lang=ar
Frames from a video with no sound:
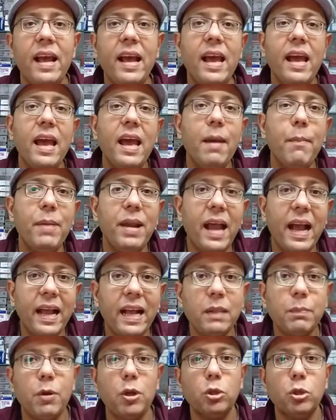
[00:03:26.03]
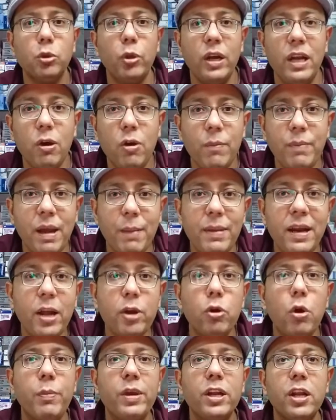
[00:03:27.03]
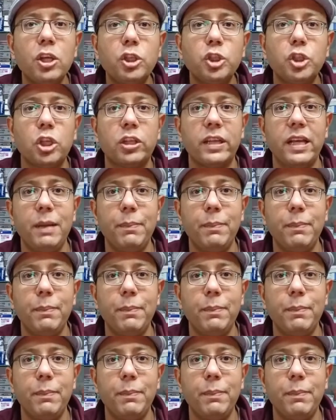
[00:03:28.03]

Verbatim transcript: آه، من الحاجات برضو اللي هو بيعملها ان هو بينشط